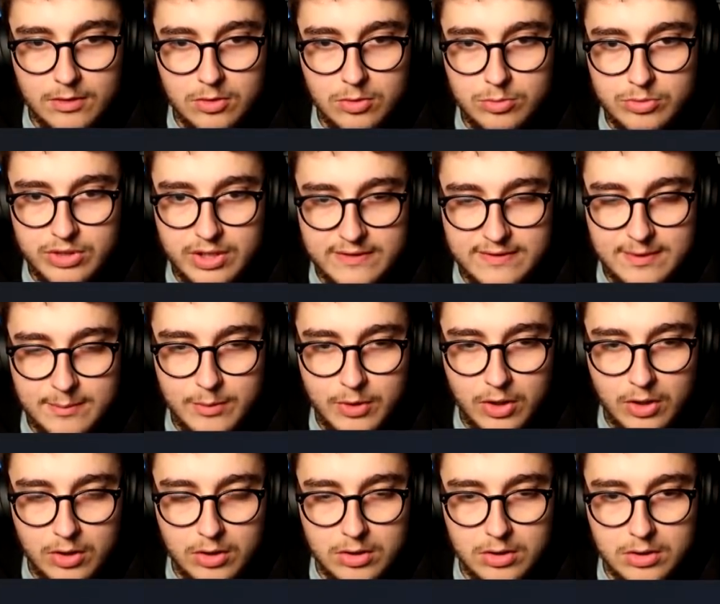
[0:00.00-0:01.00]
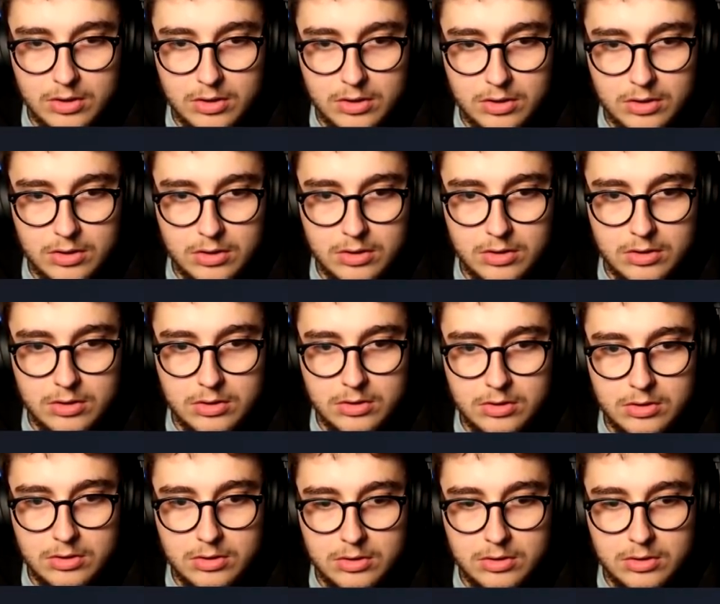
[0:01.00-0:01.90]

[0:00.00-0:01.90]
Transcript: Comment ça c'est mort Tu pas de lui hein.